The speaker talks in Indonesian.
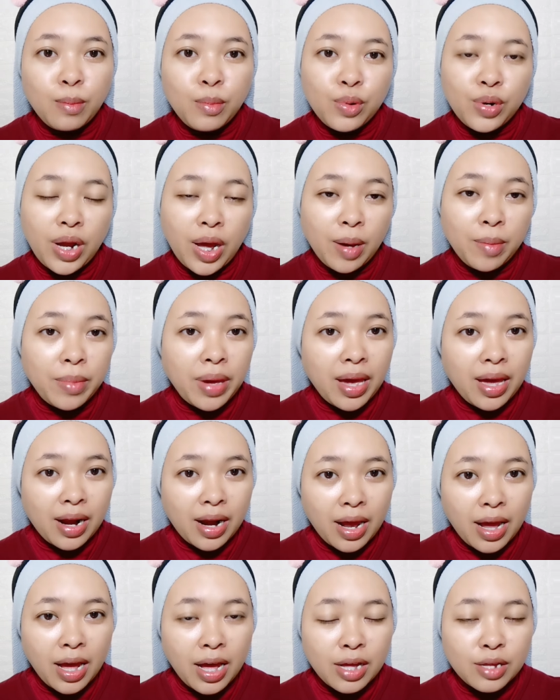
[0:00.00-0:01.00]
mudah
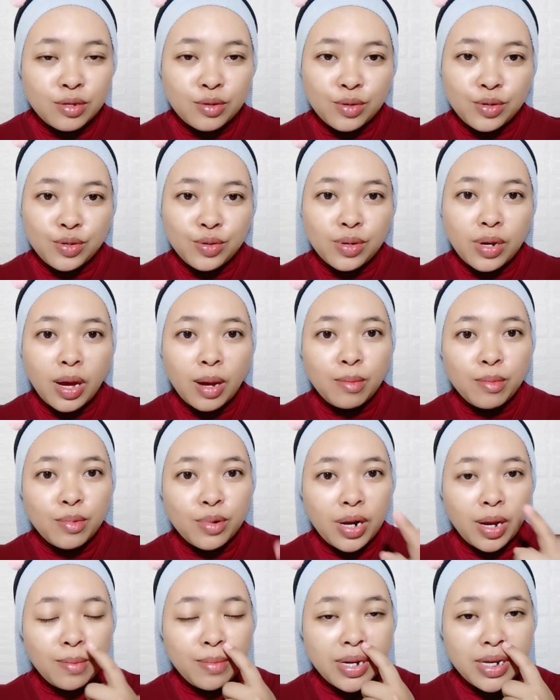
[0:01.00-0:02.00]
merah, terus juga
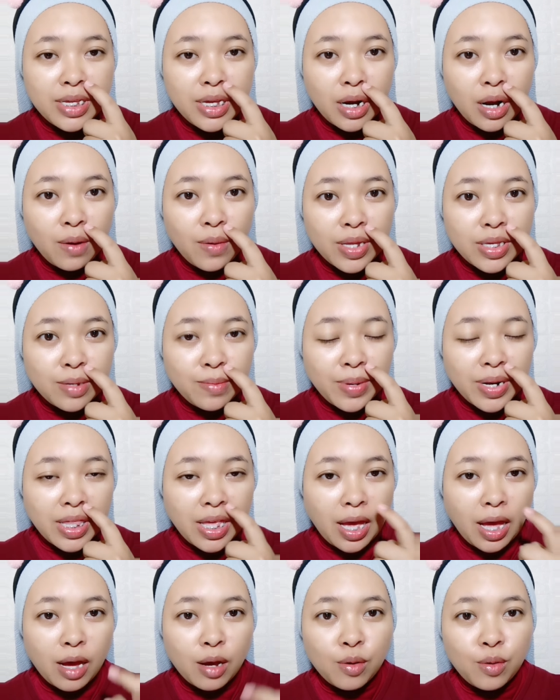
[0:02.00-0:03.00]
mudah berjerawat
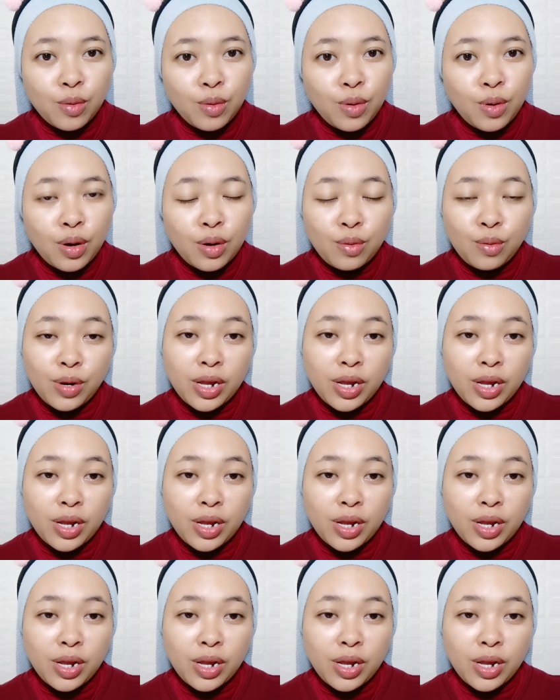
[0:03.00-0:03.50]
seperti aku,